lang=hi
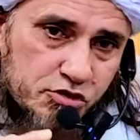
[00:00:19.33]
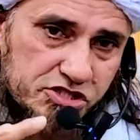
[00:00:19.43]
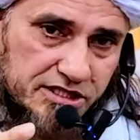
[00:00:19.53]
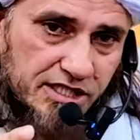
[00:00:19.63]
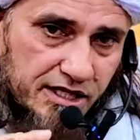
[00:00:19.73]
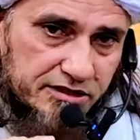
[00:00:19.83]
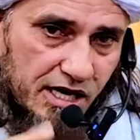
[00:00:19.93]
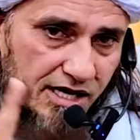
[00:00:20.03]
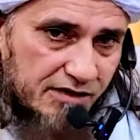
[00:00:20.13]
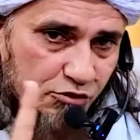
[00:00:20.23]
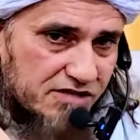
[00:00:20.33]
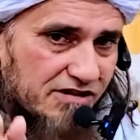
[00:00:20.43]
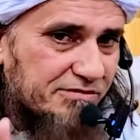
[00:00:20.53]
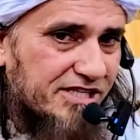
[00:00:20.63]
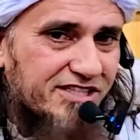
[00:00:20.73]
पूछता था ना तलाक का वो
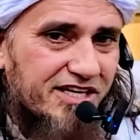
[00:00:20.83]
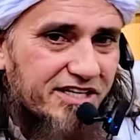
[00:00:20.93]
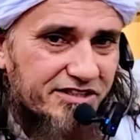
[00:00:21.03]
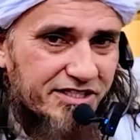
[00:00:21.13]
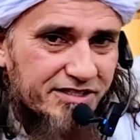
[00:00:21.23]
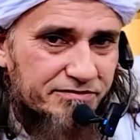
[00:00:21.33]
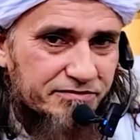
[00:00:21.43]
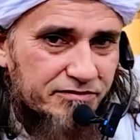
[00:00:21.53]
जवाब देते नहीं थे